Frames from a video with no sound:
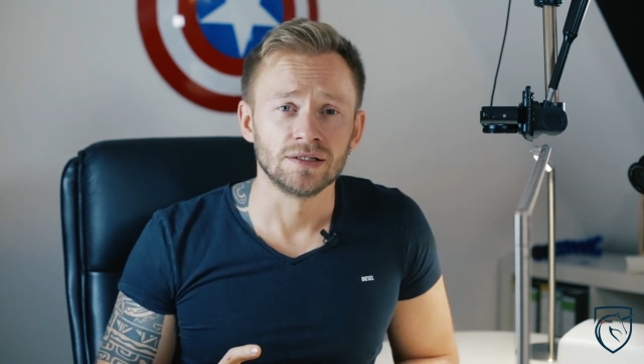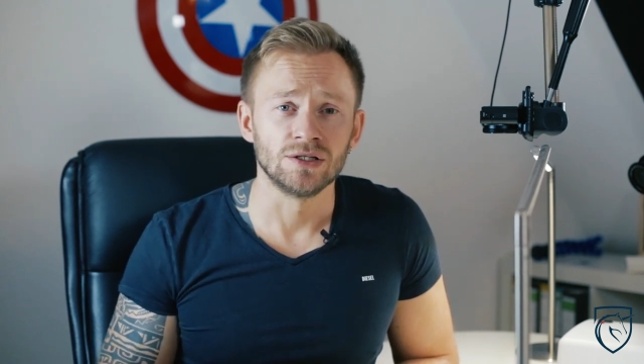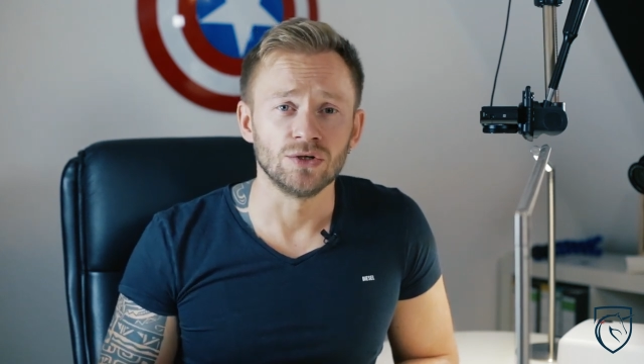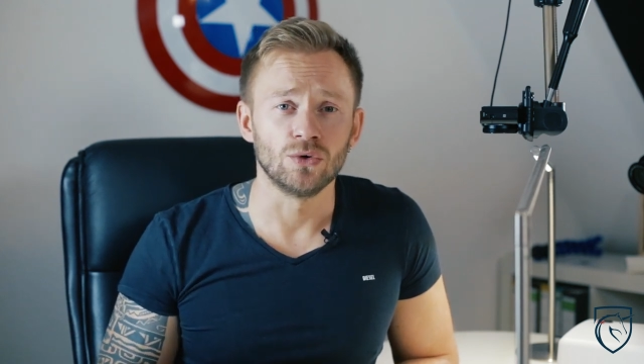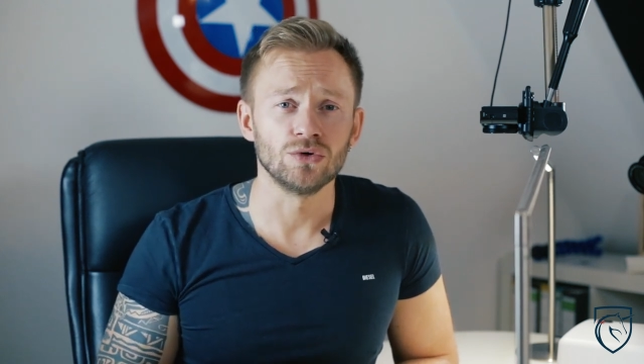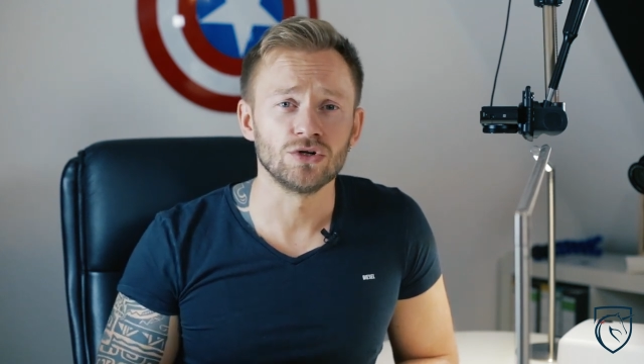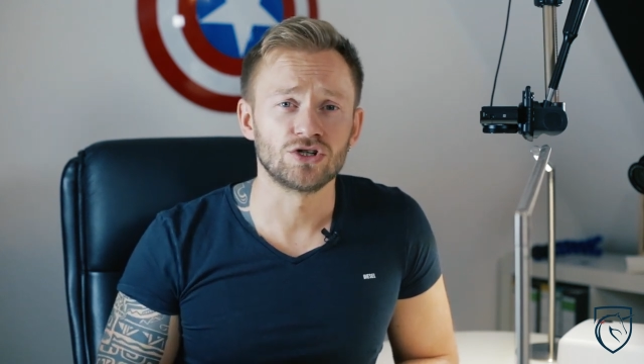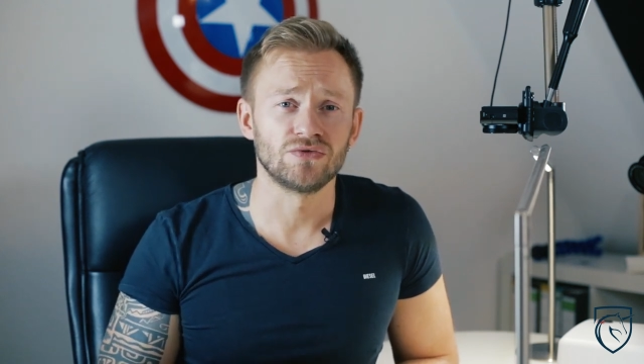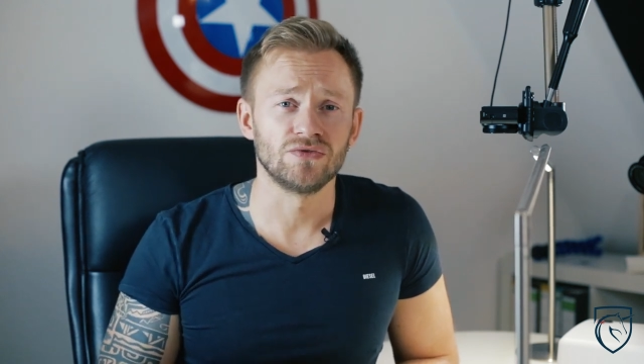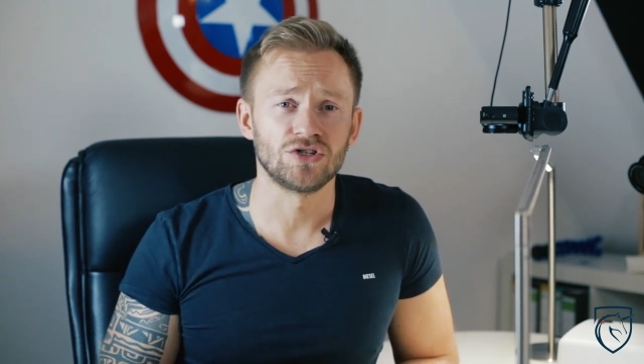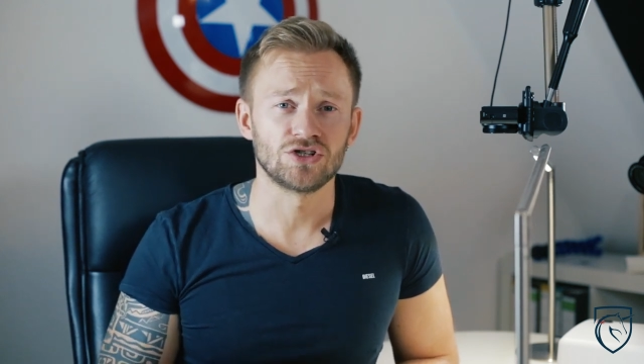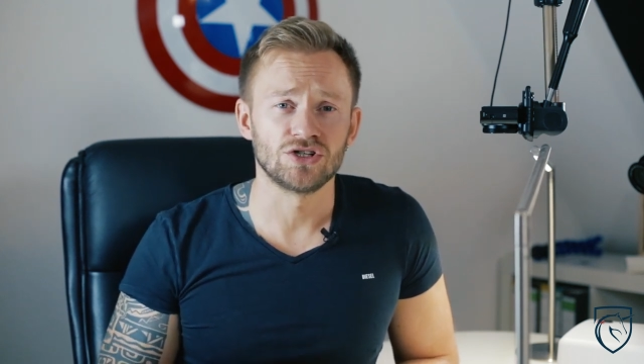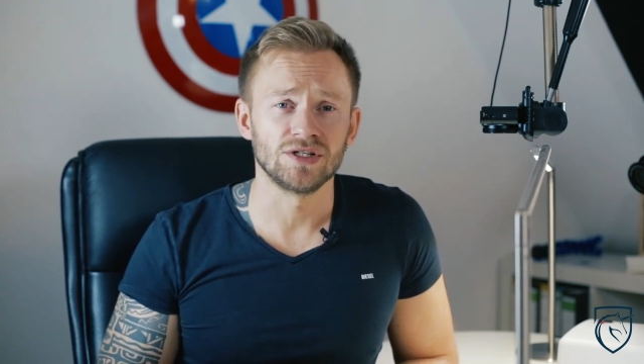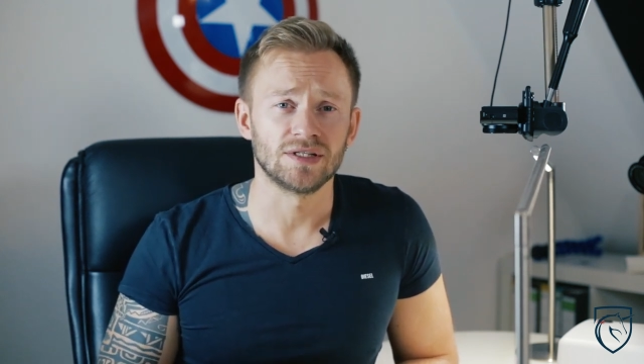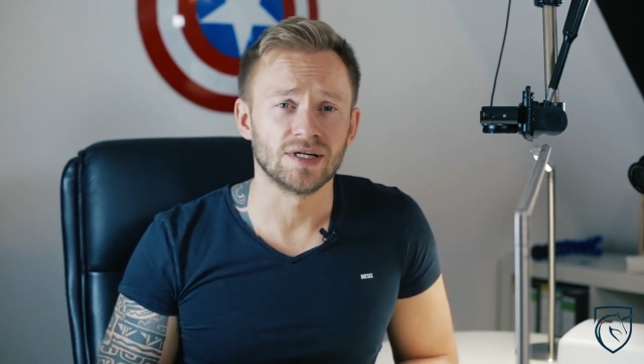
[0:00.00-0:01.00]
Die ohne
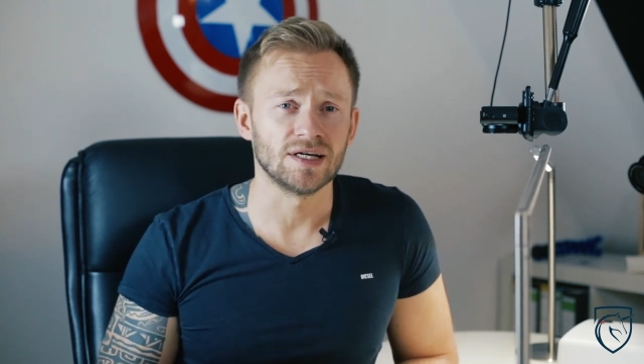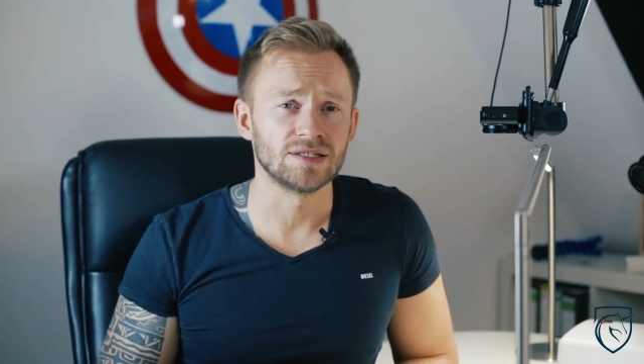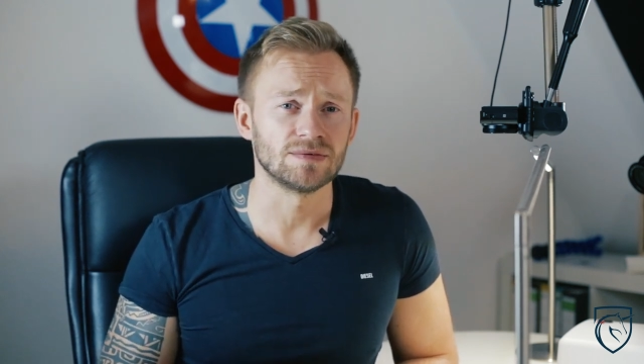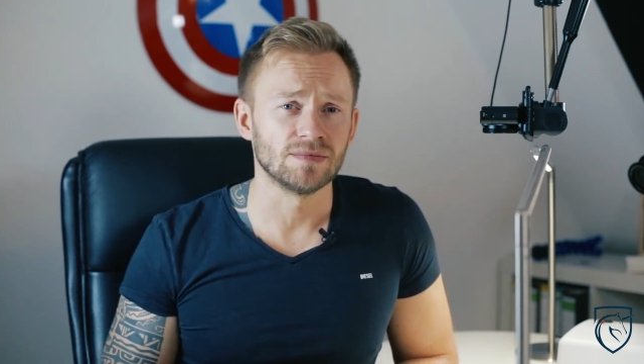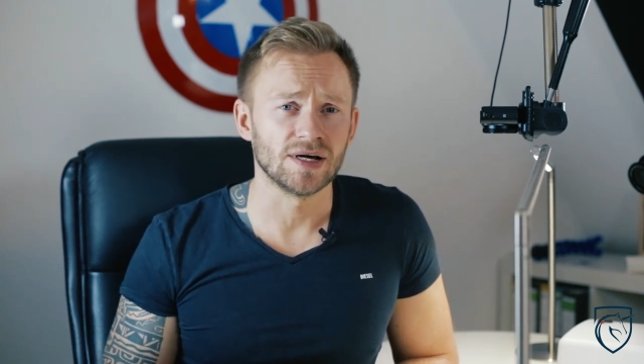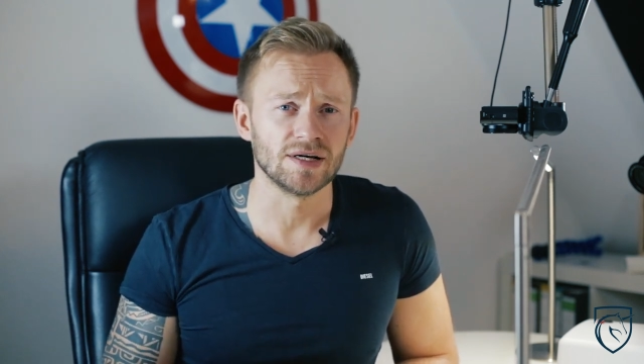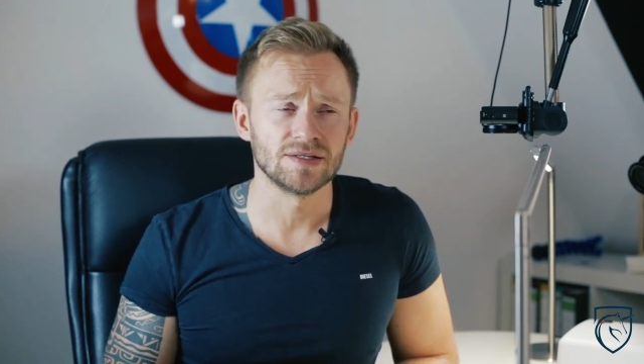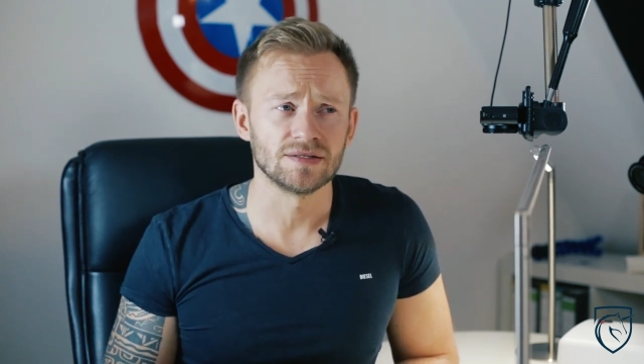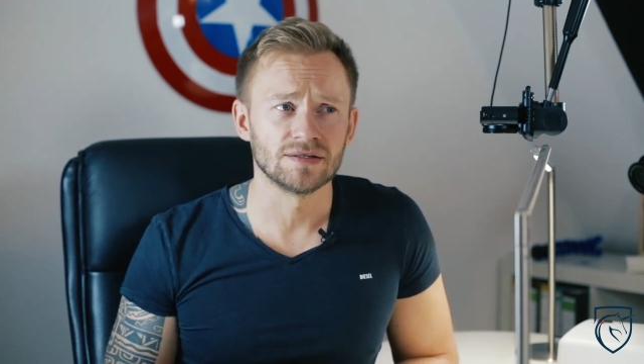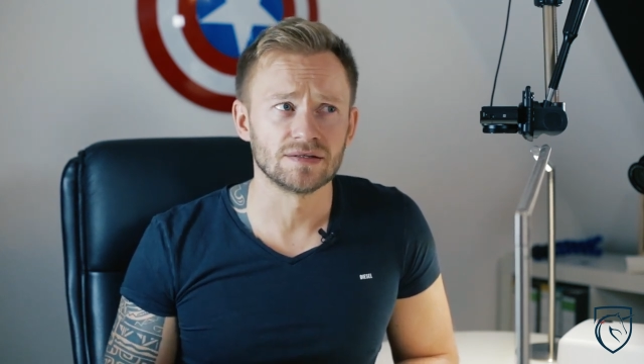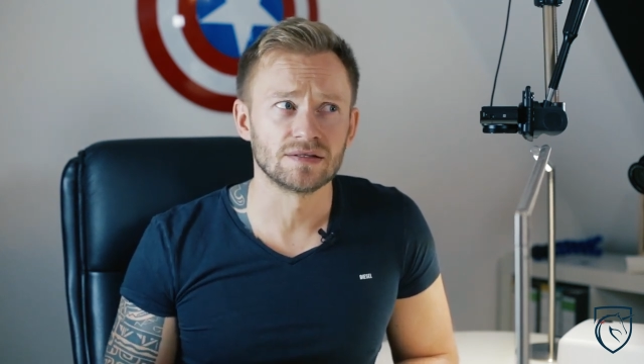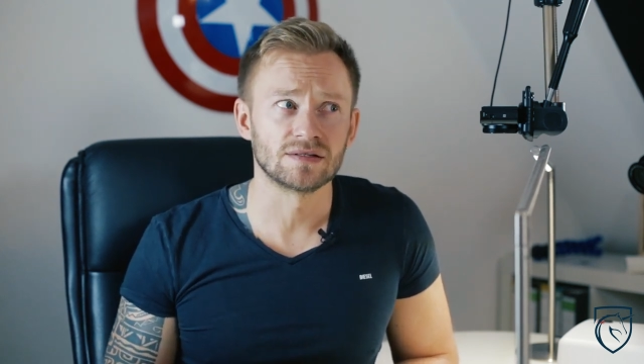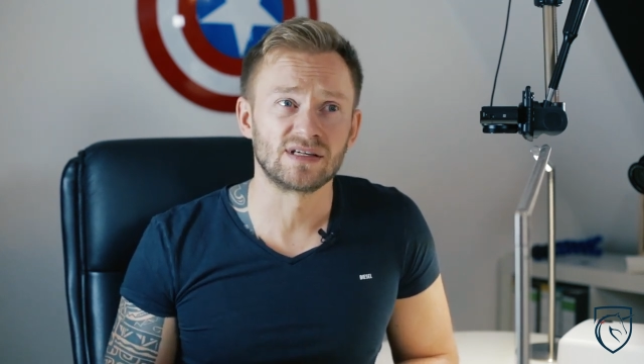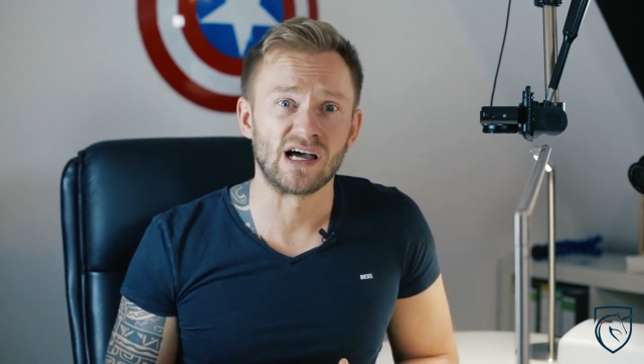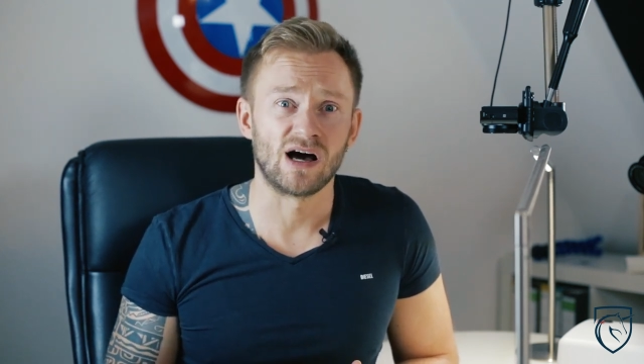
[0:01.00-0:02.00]
Schwitzschicht heißt
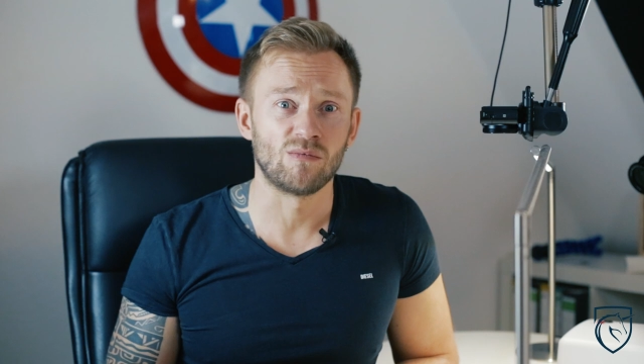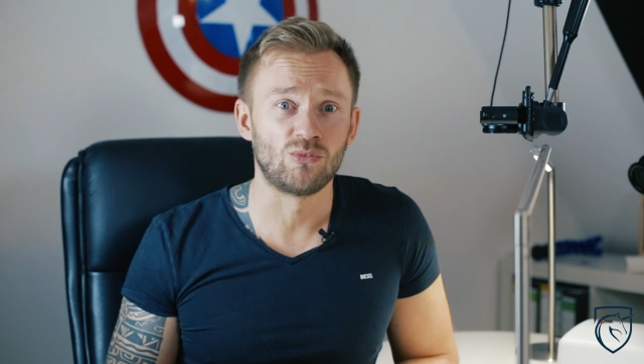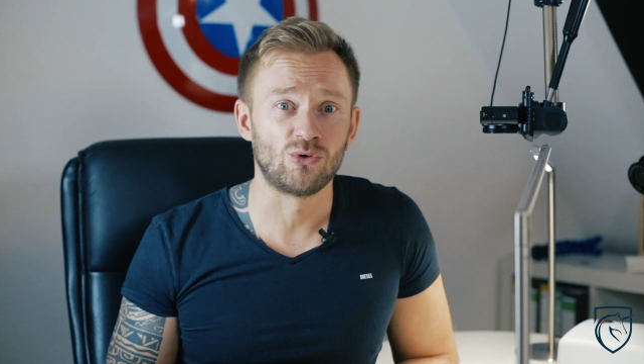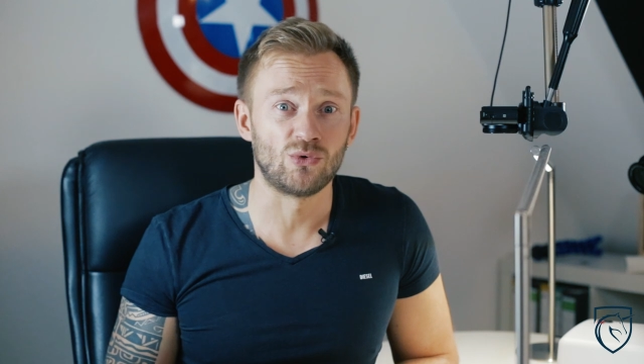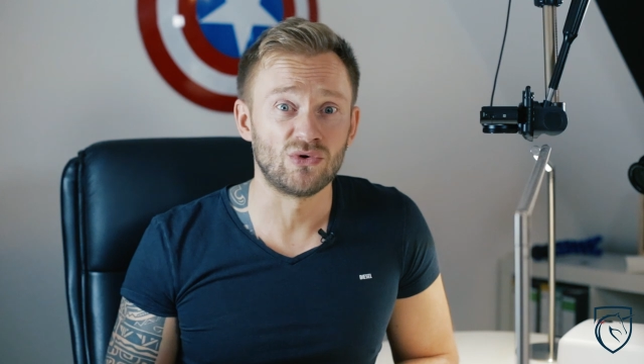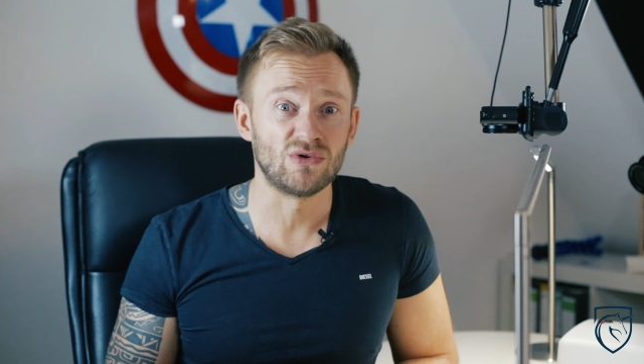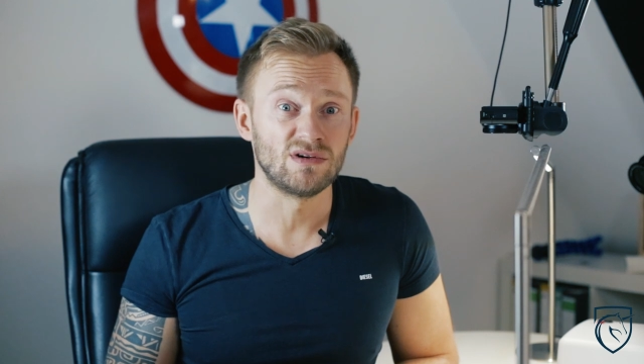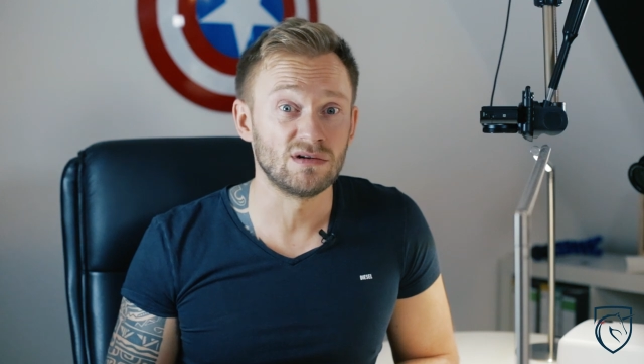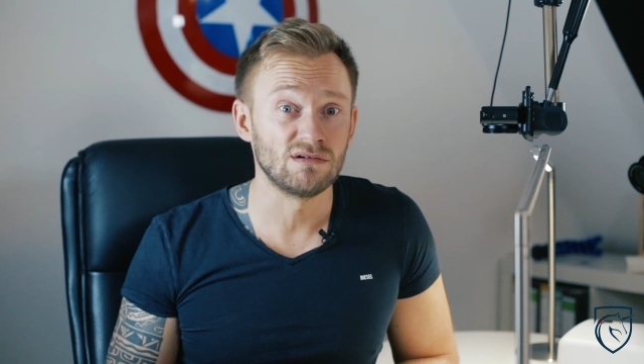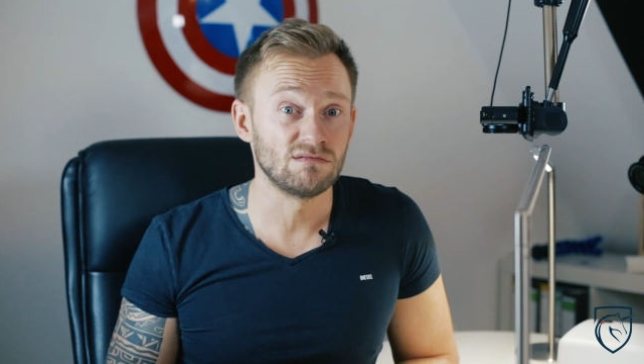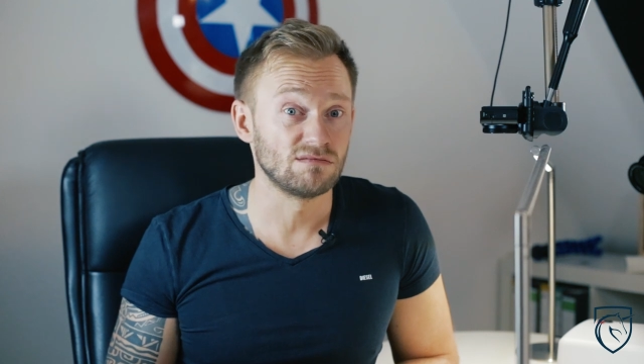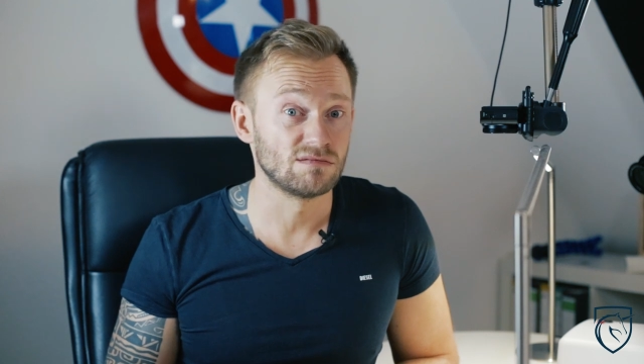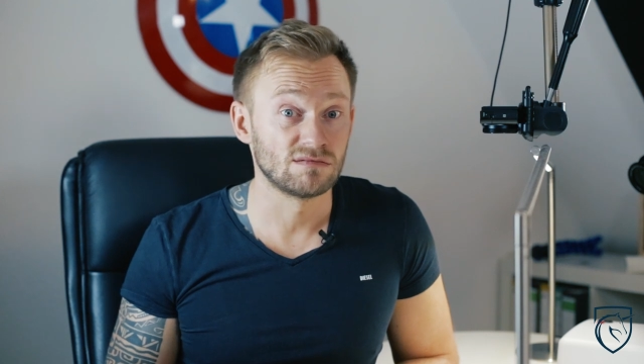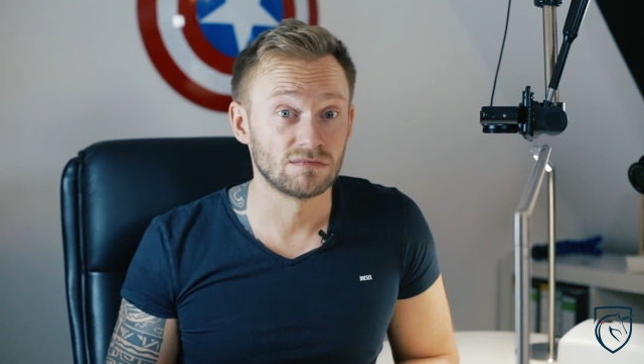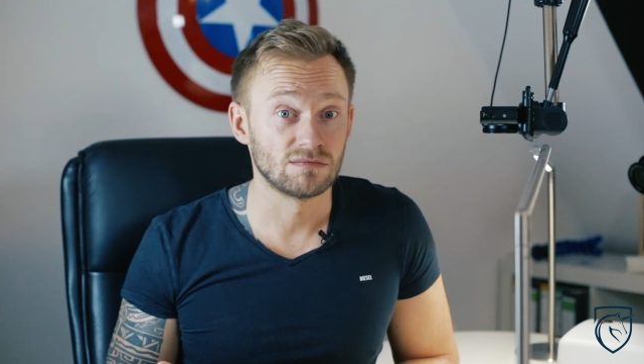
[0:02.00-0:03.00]
meistens Carbon.